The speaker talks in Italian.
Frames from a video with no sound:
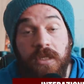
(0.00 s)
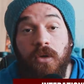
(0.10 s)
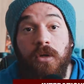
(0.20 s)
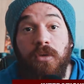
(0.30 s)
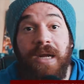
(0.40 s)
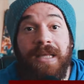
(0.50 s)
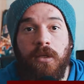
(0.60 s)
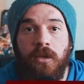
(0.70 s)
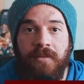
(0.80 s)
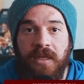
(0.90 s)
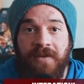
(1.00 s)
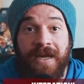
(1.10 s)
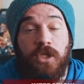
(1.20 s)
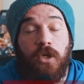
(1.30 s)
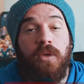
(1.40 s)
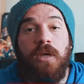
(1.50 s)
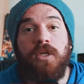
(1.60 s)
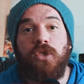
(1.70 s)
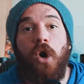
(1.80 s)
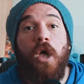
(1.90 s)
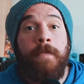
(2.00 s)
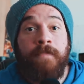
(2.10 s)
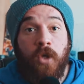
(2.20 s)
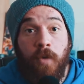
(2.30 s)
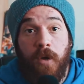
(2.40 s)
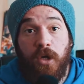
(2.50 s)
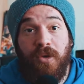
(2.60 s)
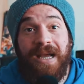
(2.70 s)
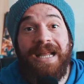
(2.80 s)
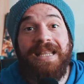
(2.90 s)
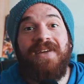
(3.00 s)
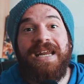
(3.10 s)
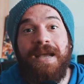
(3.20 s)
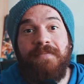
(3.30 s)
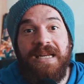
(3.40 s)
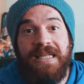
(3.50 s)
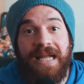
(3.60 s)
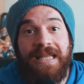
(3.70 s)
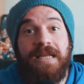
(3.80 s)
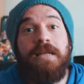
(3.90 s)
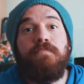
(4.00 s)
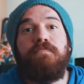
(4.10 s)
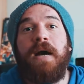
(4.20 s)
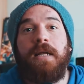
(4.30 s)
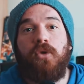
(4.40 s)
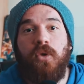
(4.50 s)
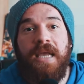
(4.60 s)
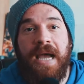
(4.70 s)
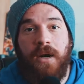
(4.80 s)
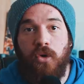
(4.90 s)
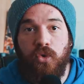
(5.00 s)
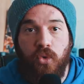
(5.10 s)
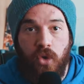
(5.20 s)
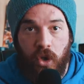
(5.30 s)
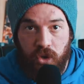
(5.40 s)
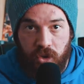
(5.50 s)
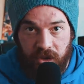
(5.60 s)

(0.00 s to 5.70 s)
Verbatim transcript: singoli nutrienti è totalmente diverso e quindi questo comporta una grande variabilità dell'impatto che hanno sul nostro